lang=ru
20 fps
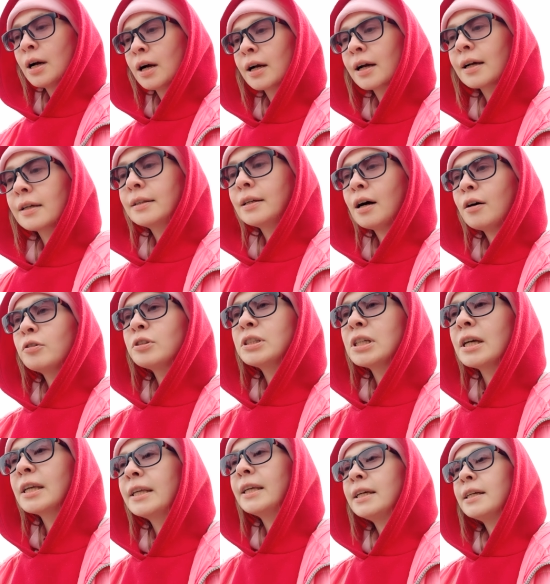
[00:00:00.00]
Когда у
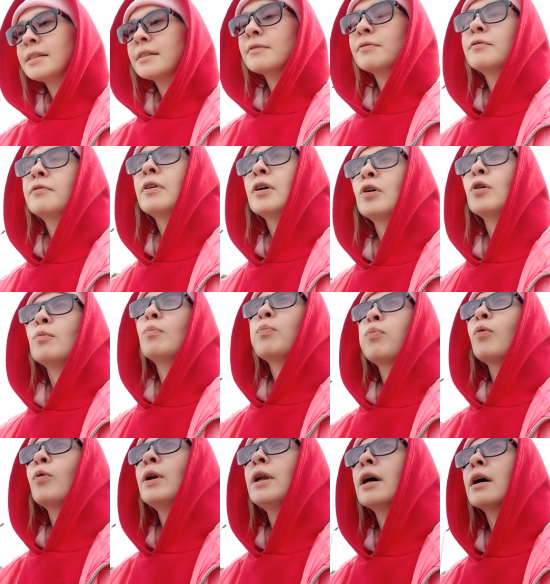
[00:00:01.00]
тебя есть в твоем
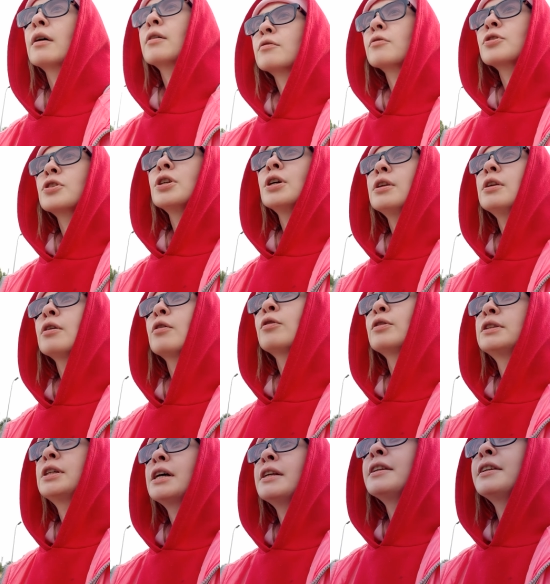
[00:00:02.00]
поле окружение
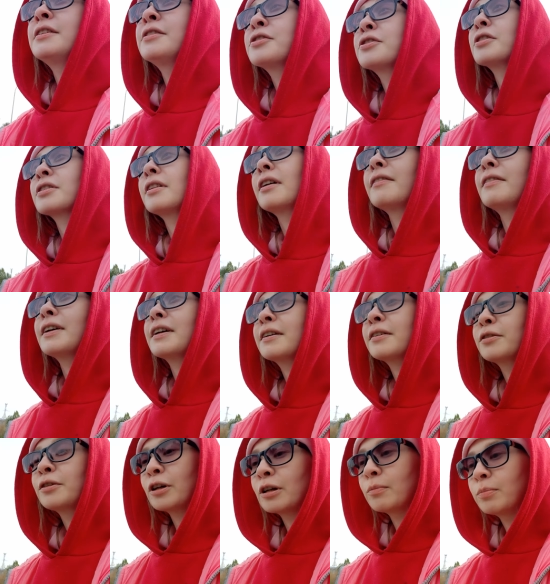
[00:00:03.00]
хоть один человек,
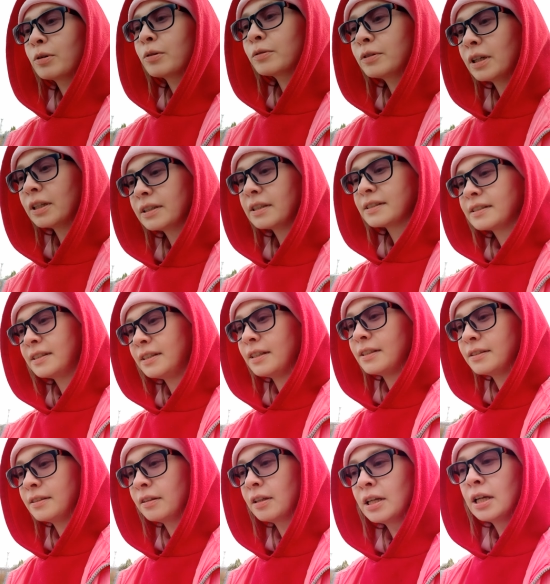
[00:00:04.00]
который бы куда-то
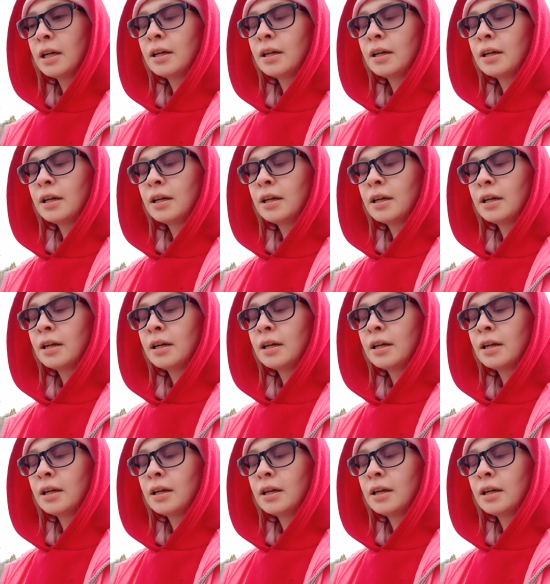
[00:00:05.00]
съездил,